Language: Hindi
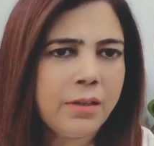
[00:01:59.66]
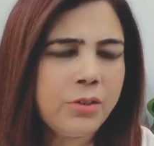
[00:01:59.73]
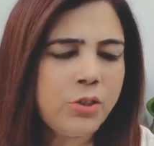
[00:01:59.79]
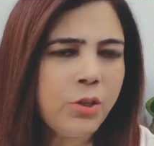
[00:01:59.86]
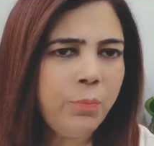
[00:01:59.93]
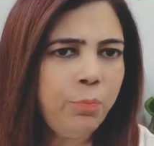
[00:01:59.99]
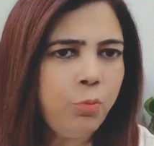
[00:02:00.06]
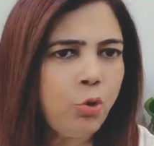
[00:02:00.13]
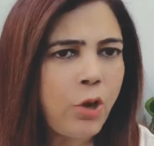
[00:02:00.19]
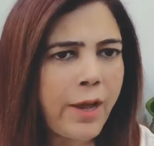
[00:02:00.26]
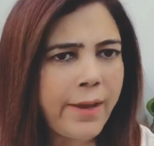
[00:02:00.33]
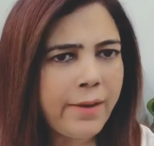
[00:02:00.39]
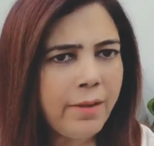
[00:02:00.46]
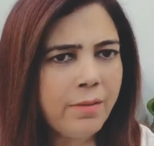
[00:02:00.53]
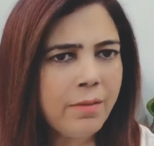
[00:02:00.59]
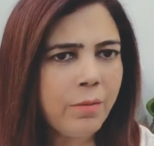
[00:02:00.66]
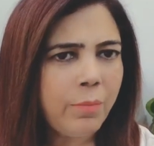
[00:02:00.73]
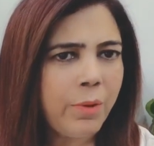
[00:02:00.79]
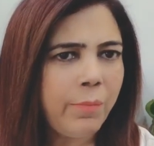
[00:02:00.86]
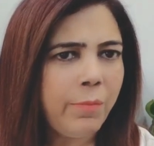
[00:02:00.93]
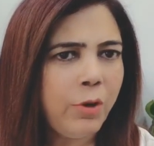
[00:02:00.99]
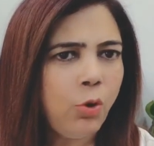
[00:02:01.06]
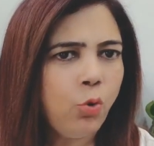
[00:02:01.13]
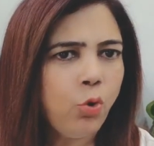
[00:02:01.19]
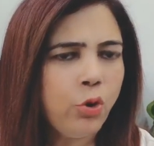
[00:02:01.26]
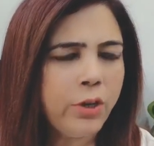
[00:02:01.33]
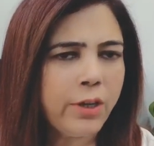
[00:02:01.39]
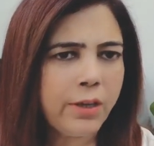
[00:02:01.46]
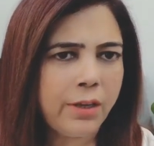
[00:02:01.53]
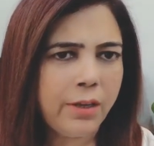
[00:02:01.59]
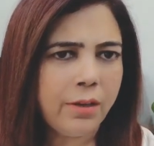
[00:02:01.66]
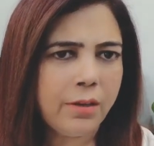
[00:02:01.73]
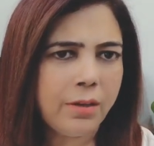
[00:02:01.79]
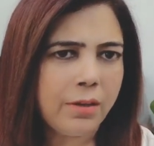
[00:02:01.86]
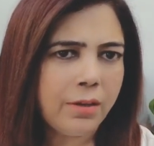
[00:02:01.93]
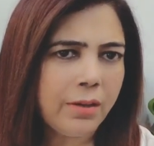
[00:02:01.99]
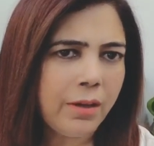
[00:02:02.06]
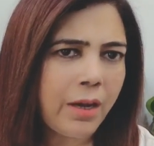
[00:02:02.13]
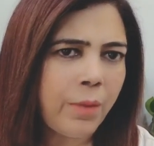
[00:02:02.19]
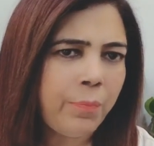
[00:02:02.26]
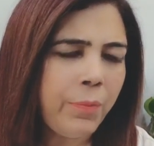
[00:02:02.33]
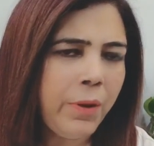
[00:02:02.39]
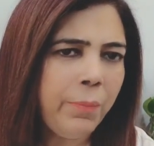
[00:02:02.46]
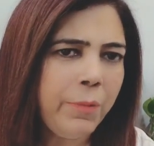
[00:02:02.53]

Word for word: जब पुराने समय में लोग अपने